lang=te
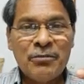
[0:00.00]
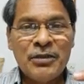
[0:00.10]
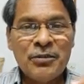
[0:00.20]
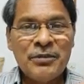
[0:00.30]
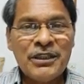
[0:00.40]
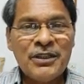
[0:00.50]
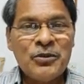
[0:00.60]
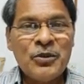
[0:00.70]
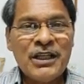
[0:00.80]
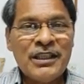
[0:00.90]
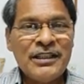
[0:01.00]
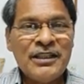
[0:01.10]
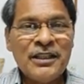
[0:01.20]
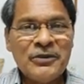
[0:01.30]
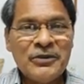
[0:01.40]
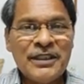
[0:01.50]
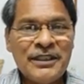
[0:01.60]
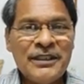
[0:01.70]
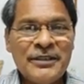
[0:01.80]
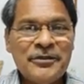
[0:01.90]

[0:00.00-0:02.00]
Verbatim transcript: నెంబర్ మీద కూడా నిఘా ఉన్నది